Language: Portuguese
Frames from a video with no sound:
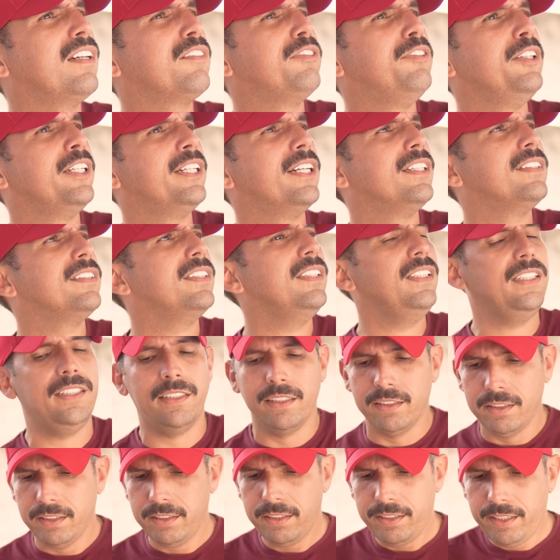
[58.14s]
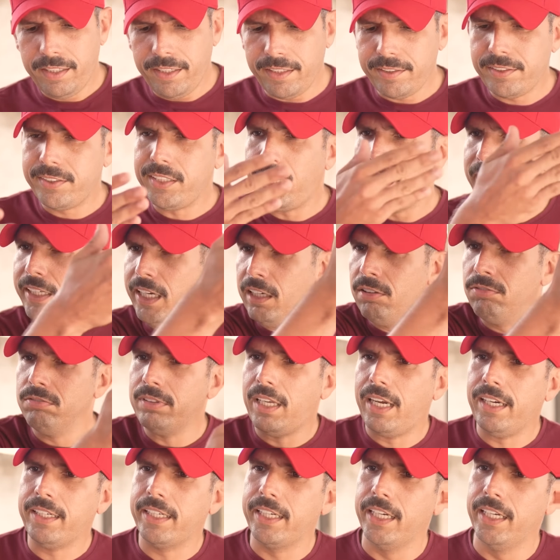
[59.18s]
que fica assim. Esse aí é um
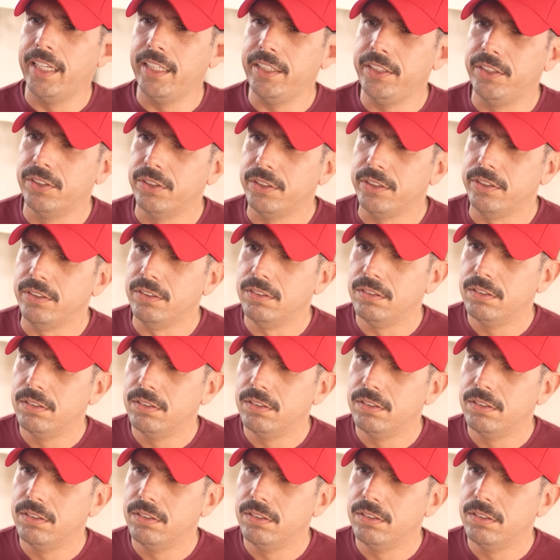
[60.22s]
daqueles, doido.